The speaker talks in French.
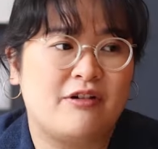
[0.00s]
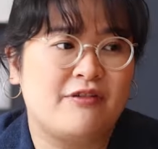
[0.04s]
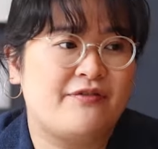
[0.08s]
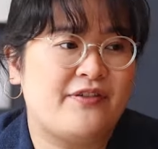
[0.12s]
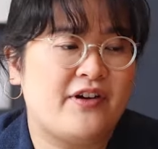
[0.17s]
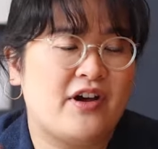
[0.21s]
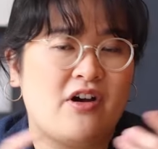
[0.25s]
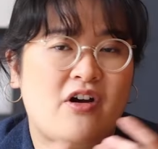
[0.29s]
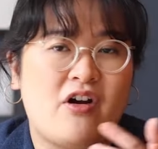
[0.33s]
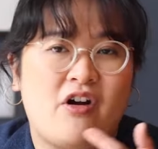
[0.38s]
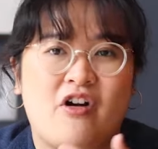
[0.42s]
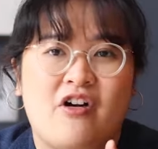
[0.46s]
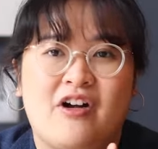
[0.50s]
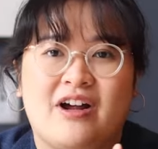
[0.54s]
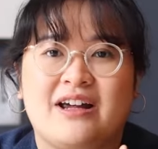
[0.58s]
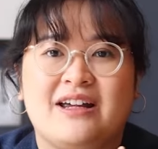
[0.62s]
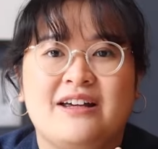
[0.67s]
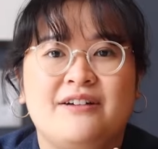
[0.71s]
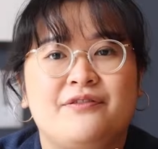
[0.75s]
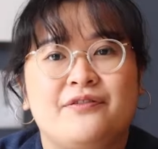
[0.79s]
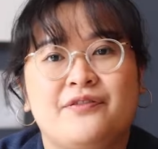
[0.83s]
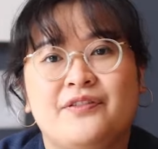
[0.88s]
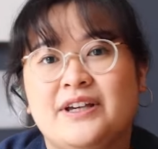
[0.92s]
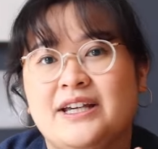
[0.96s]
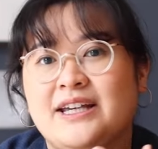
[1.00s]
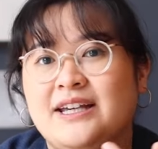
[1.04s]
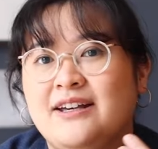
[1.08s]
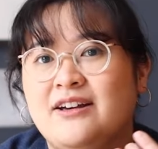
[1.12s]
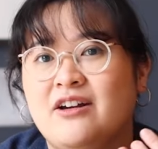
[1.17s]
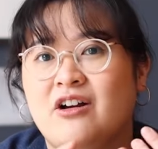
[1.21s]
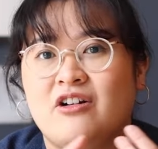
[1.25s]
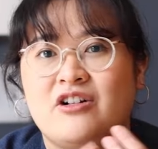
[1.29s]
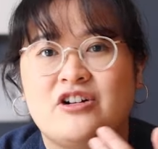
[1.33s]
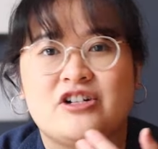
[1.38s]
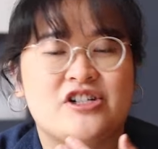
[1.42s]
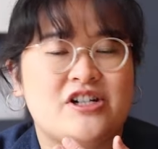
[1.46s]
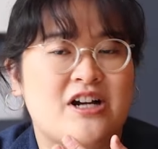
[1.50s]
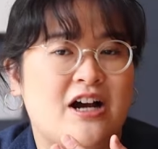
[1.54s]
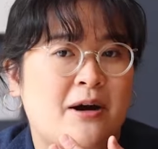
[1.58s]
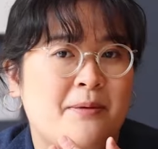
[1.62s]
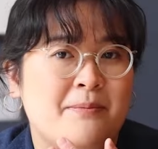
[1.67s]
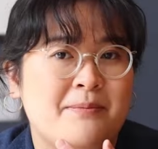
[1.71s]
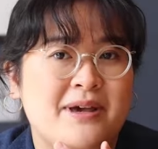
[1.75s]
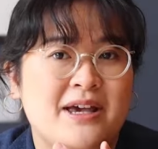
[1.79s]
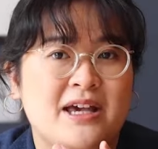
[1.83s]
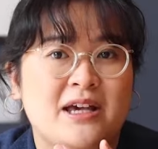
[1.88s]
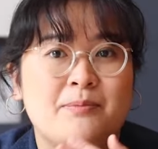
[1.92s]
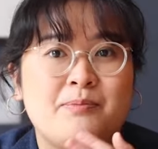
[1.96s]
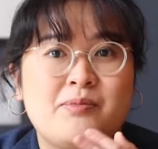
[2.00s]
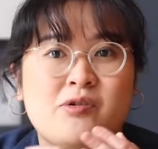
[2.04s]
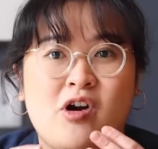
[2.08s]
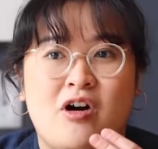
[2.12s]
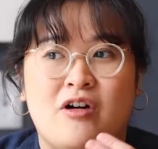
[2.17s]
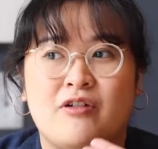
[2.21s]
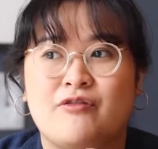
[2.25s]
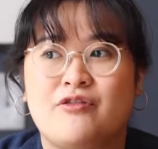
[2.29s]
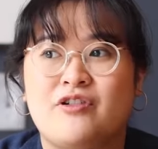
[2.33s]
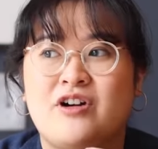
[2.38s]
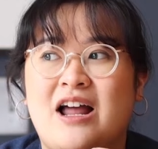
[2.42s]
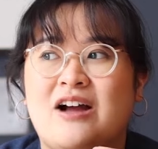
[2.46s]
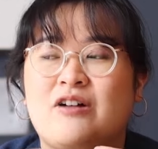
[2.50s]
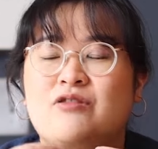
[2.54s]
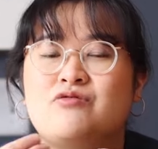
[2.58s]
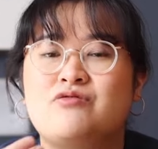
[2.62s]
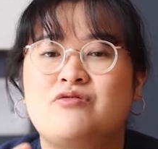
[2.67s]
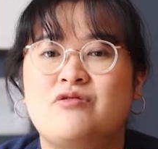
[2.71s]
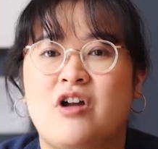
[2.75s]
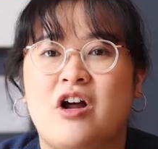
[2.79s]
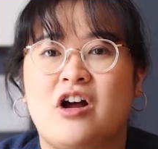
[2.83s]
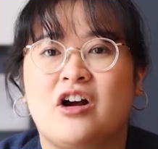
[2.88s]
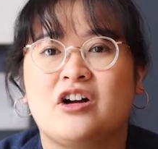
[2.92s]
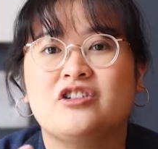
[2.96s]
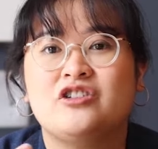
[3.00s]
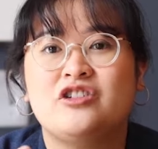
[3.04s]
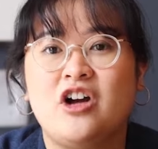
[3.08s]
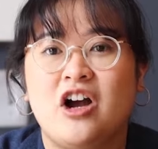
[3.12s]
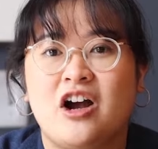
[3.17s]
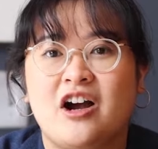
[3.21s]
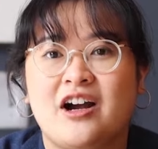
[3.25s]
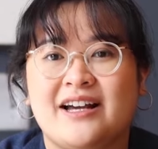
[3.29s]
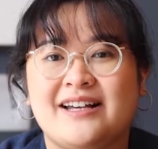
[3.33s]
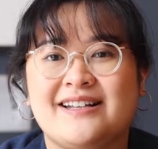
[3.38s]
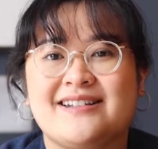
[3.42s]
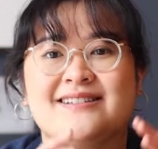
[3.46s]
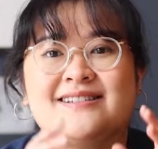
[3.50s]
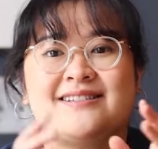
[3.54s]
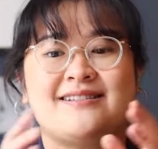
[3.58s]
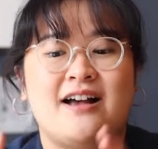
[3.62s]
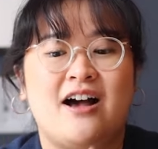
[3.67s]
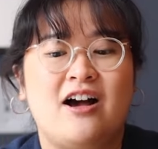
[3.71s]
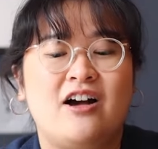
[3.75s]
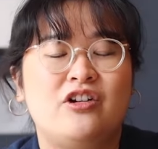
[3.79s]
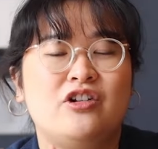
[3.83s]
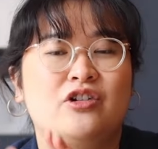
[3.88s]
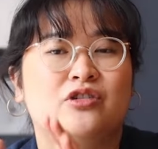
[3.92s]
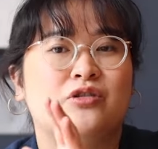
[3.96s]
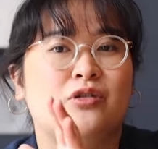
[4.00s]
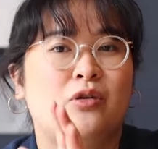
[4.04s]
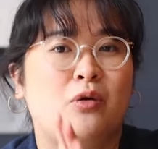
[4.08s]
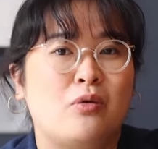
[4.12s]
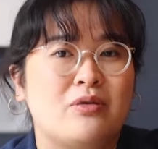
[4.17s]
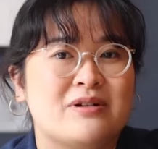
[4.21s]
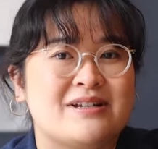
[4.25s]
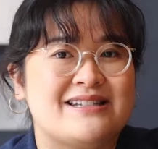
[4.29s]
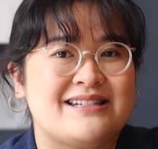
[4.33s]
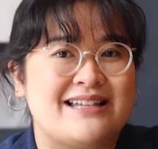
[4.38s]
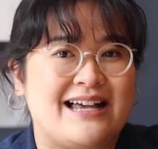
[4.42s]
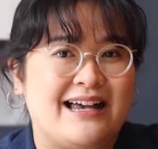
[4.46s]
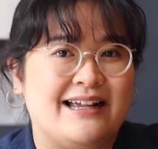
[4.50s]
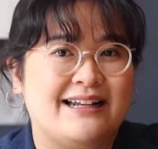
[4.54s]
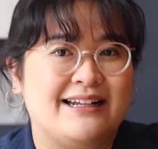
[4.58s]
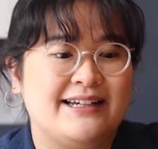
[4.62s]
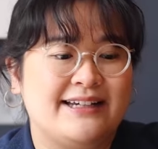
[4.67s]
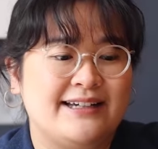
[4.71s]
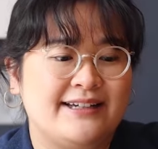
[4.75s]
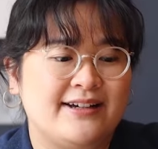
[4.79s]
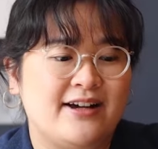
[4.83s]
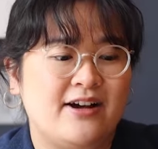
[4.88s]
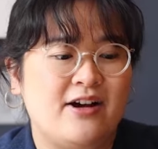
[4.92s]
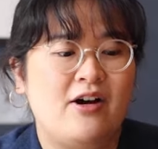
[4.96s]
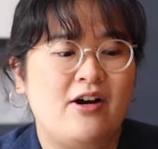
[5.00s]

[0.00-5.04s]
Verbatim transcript: on fait un riz frit, un charming, puis qu'on la couleur dorée sans le trop saler,